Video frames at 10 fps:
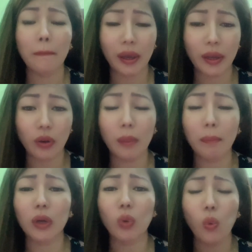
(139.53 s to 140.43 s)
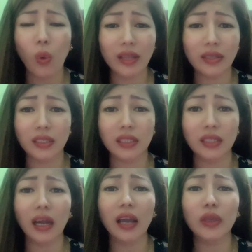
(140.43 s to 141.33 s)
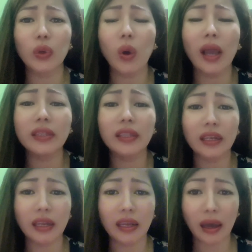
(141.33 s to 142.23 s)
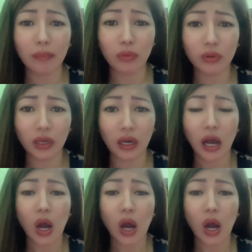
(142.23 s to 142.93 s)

Pero kapag once na kayo ay nanlalabo na